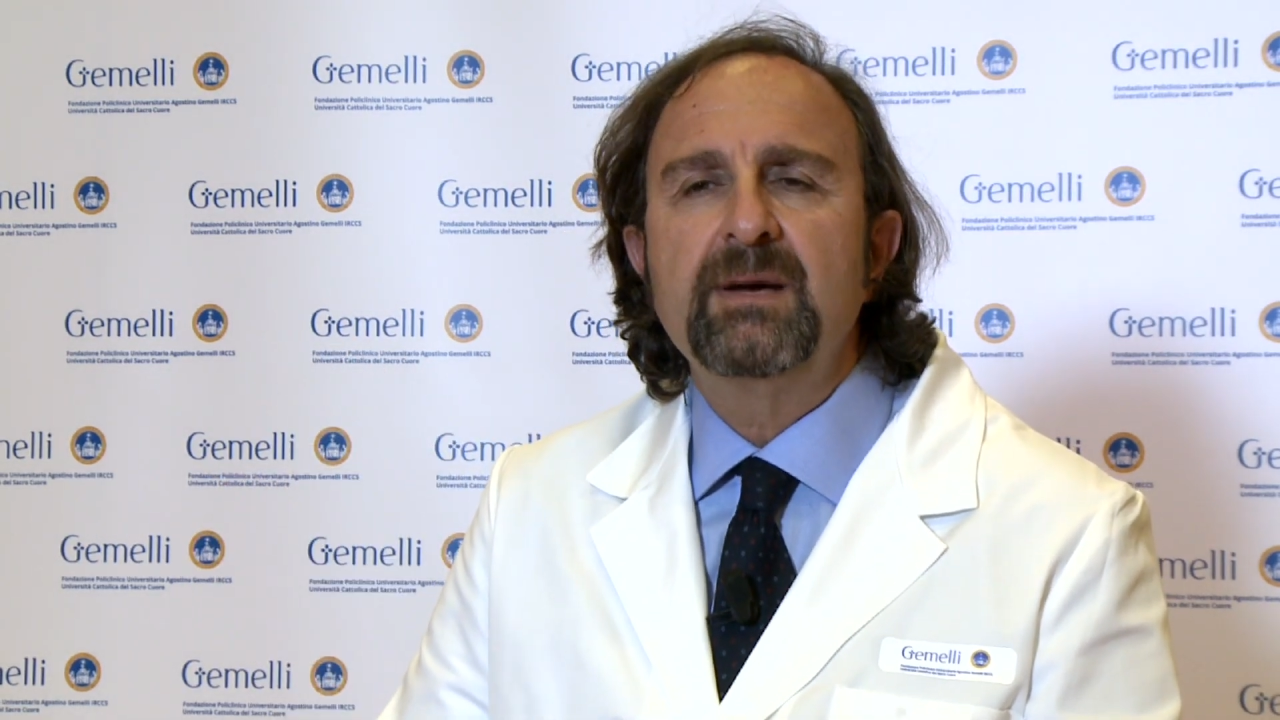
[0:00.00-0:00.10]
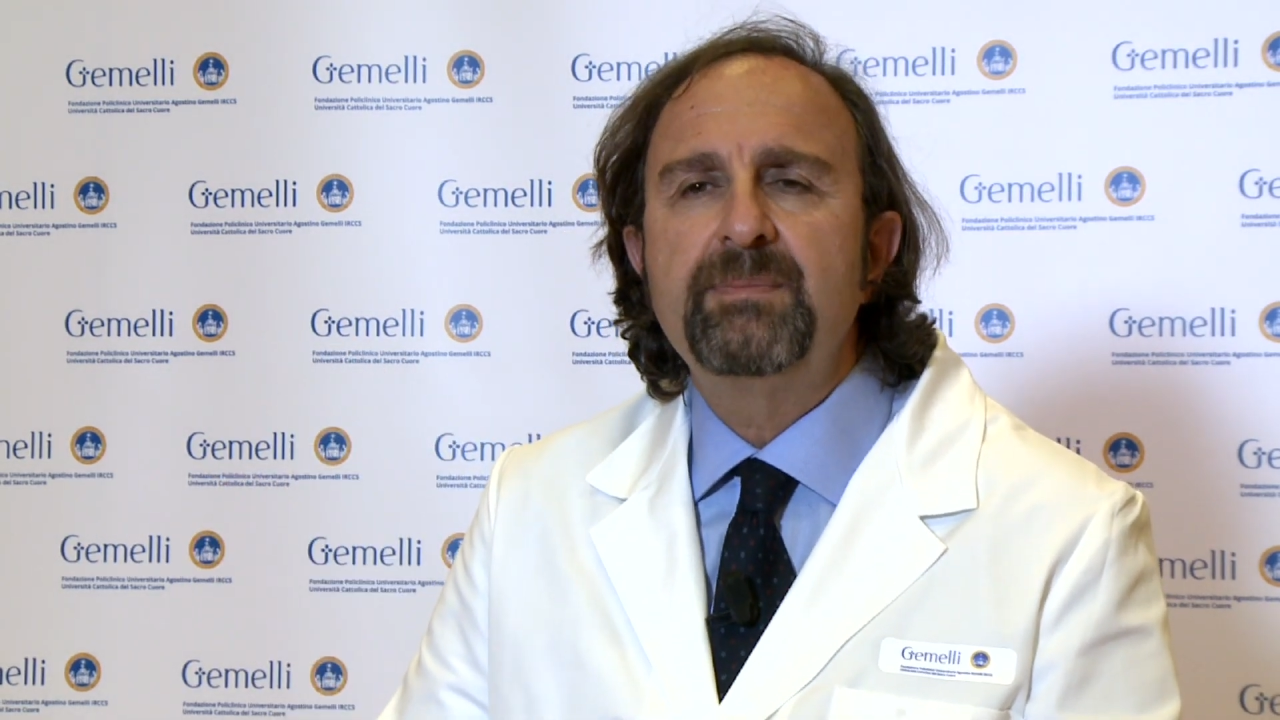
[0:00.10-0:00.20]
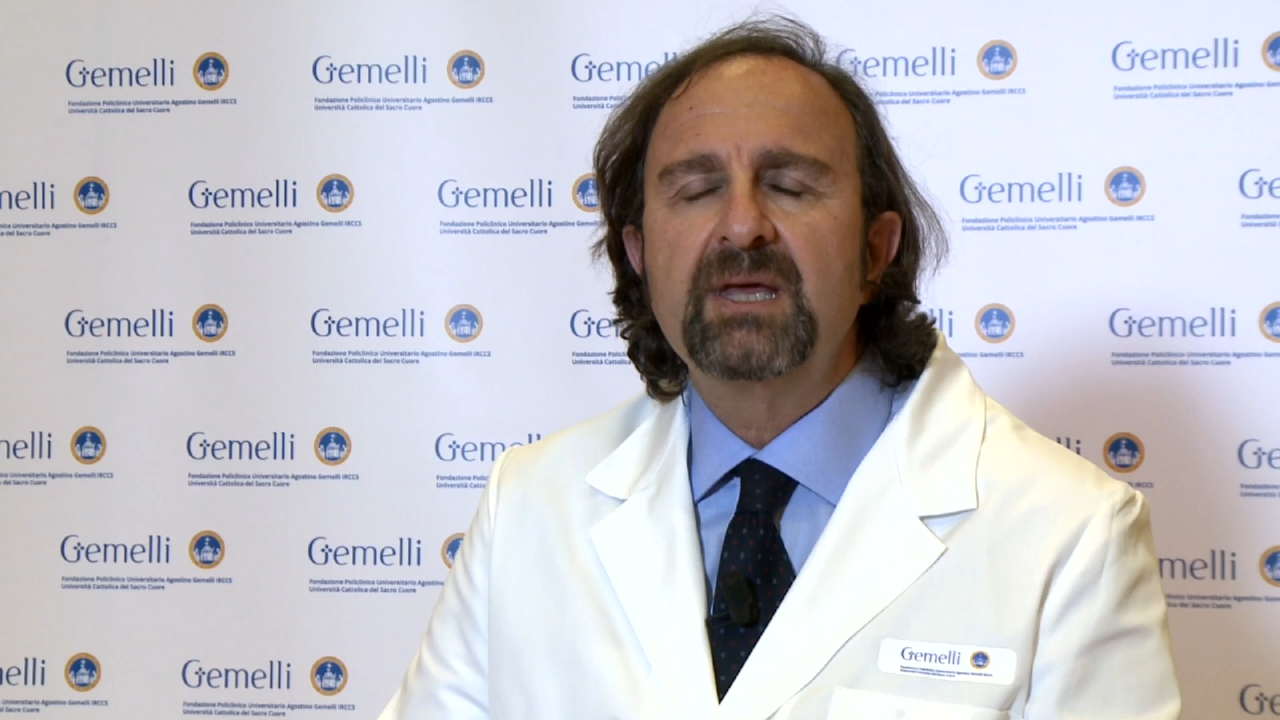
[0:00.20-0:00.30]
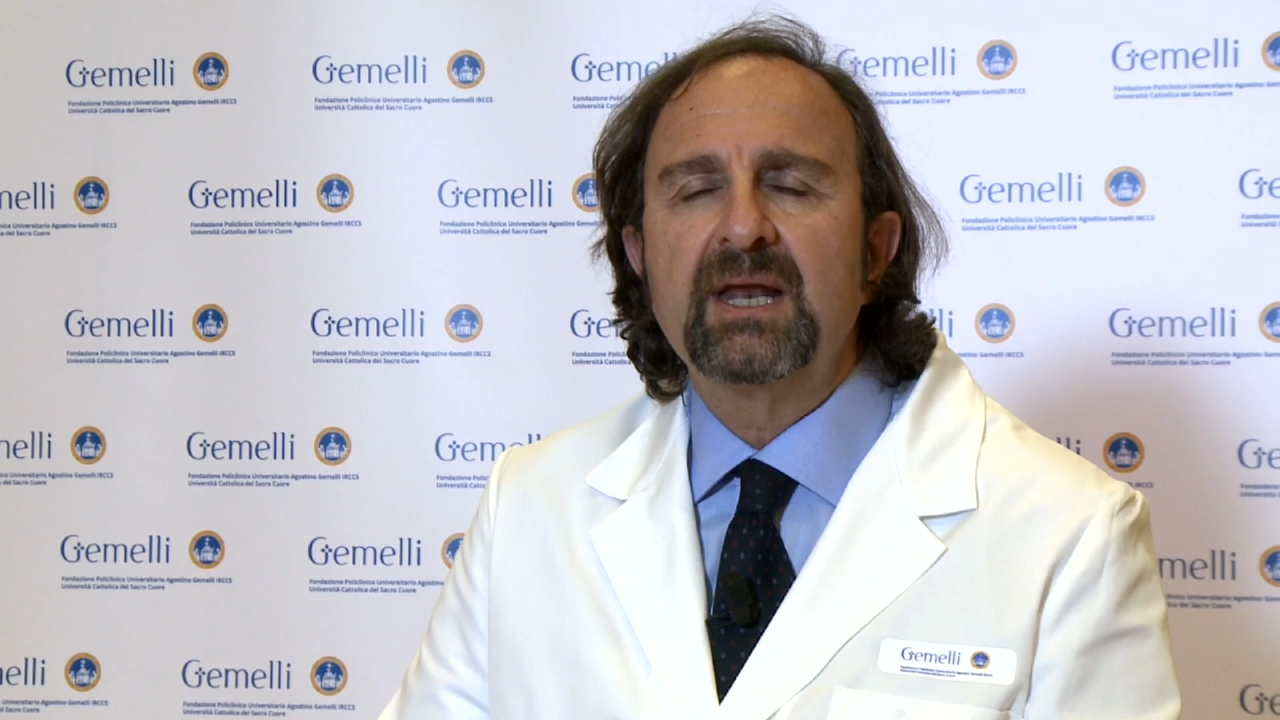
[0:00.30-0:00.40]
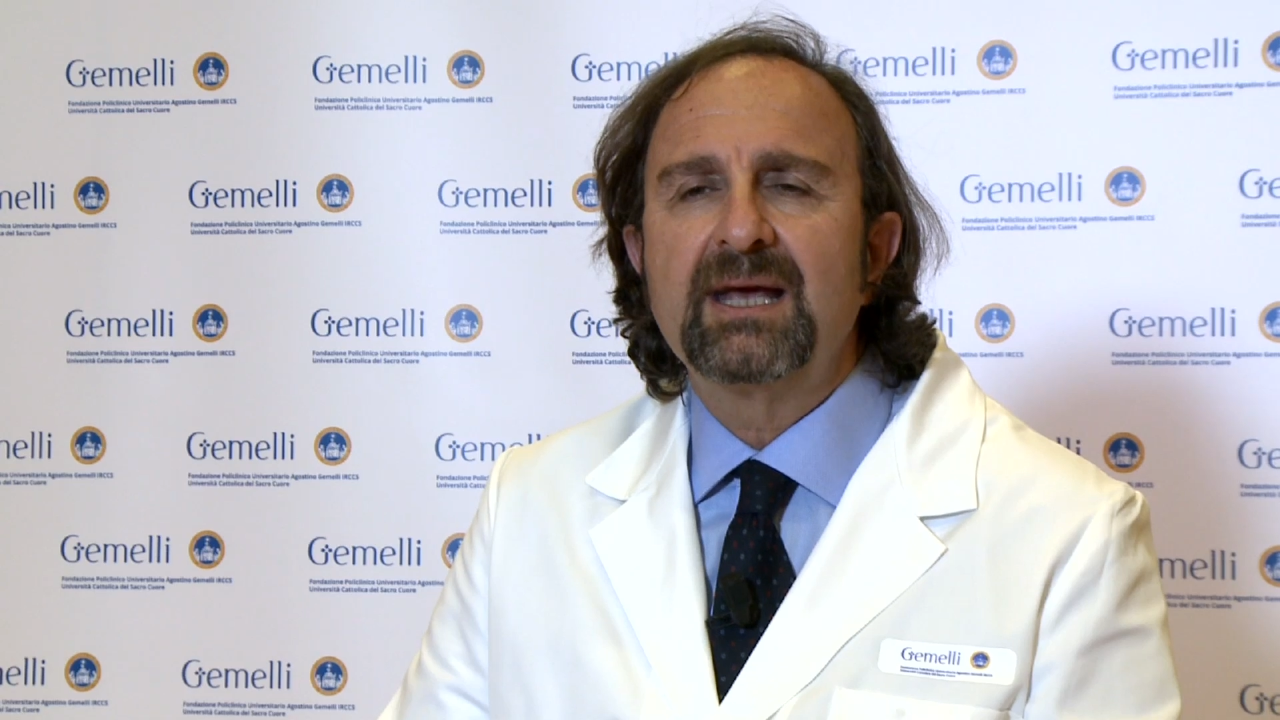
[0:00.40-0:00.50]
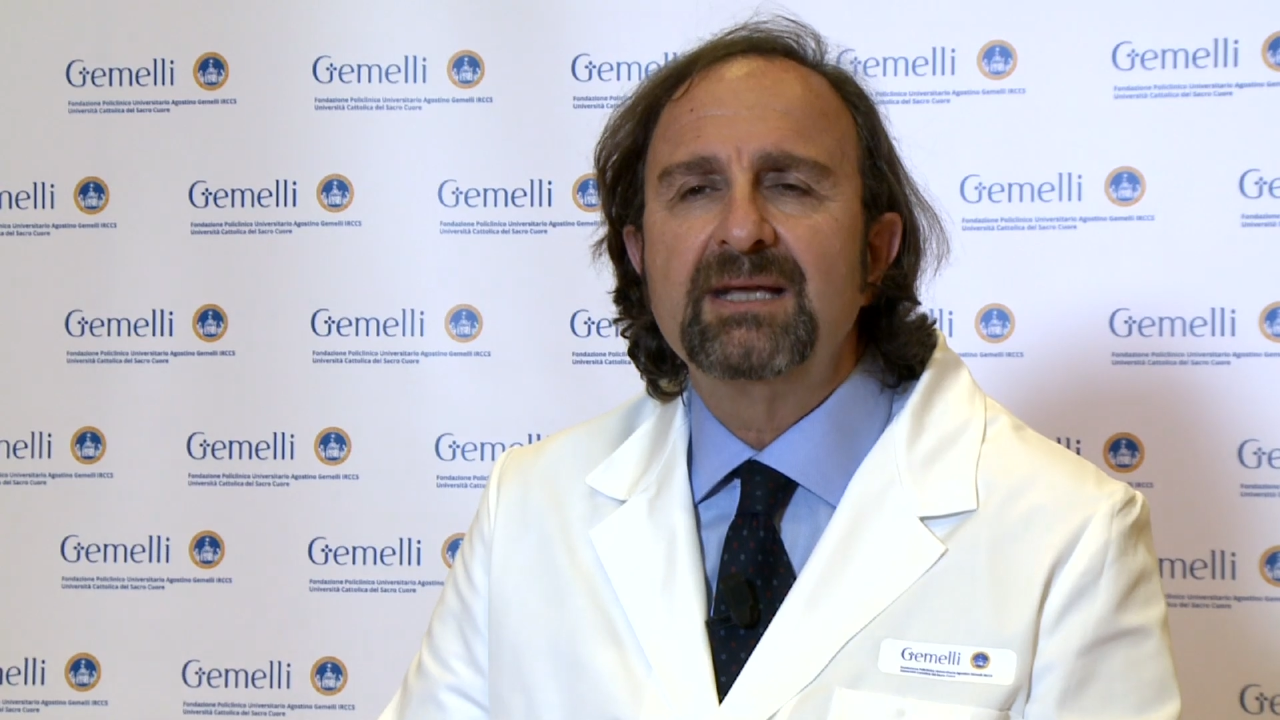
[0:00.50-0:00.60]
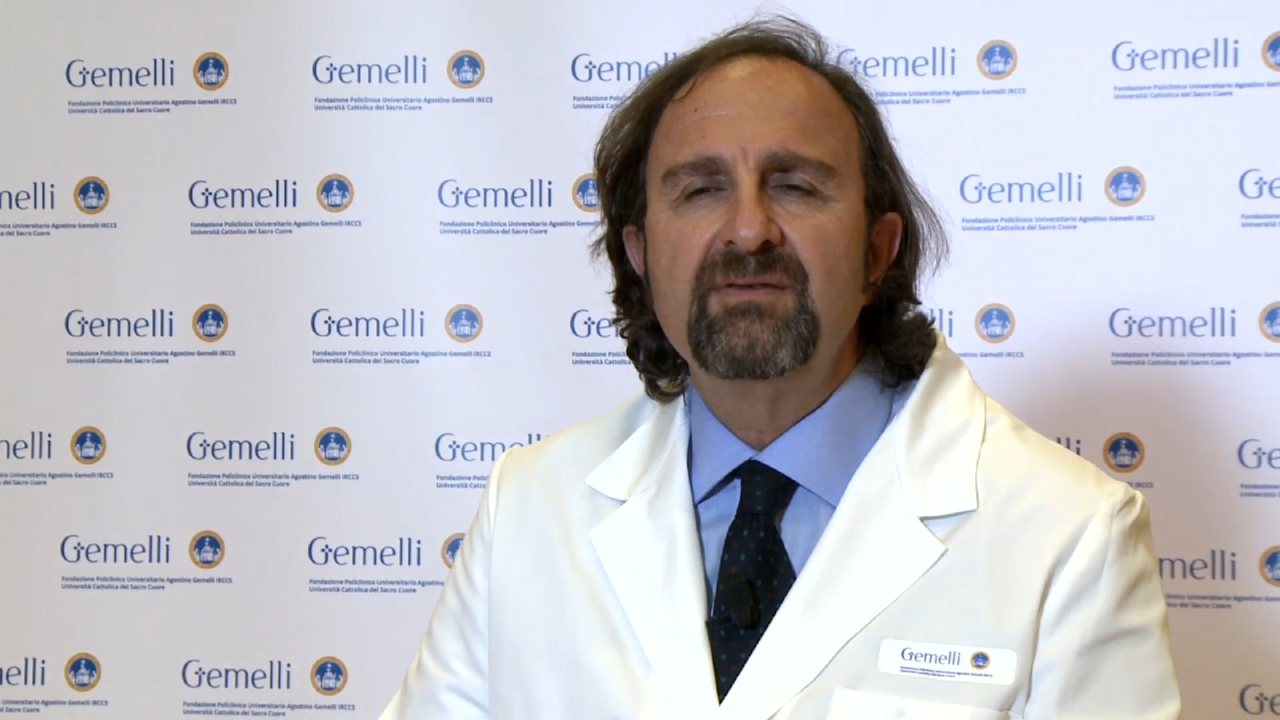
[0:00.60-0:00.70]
capire che